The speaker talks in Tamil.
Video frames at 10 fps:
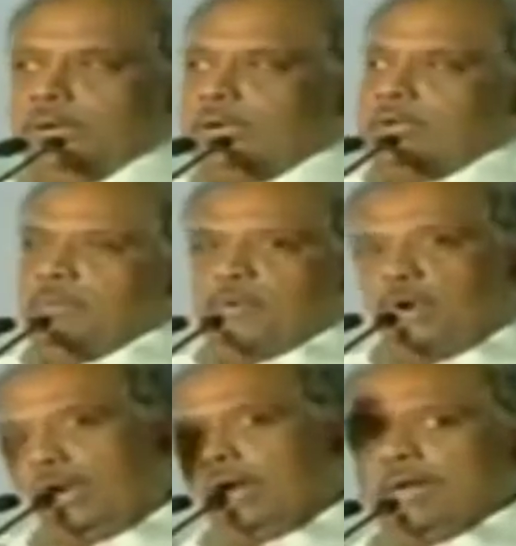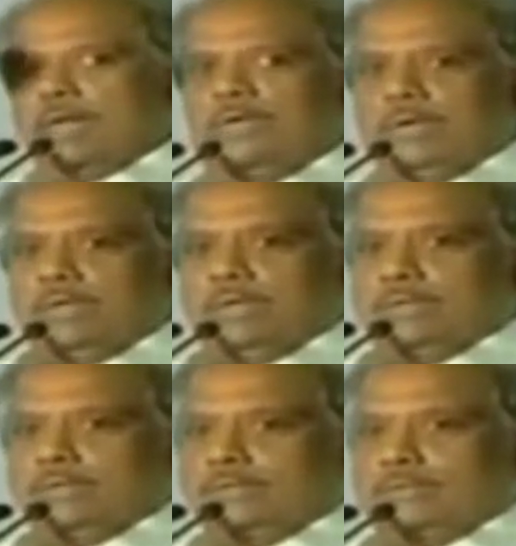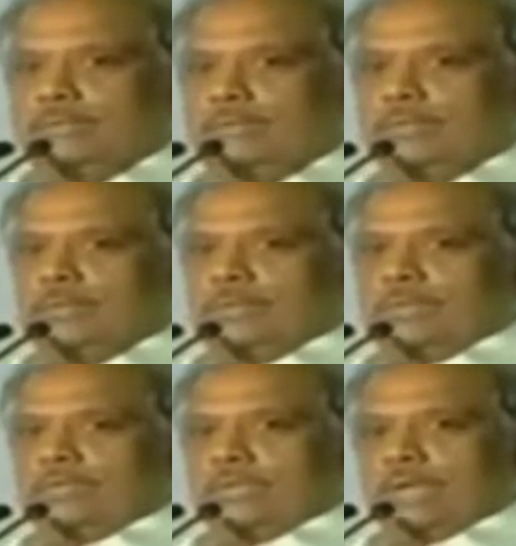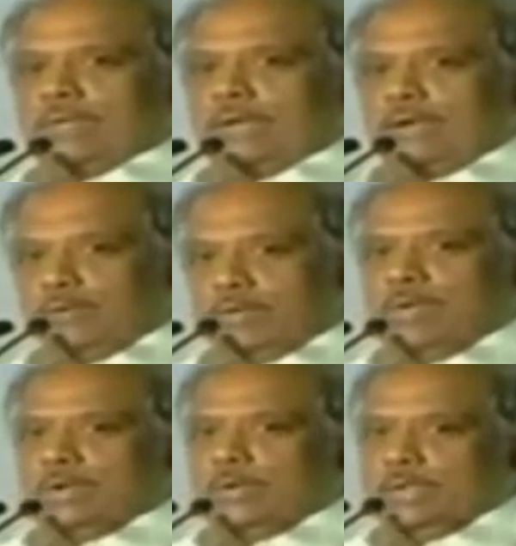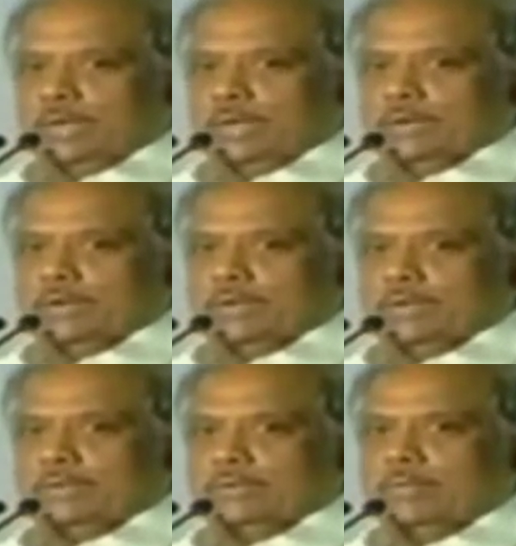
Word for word: பார்க்கும் பொருள்கள் அழியக்கூடியது தேவைகள் உருவாகக்கூடியதாக இருக்கின்றது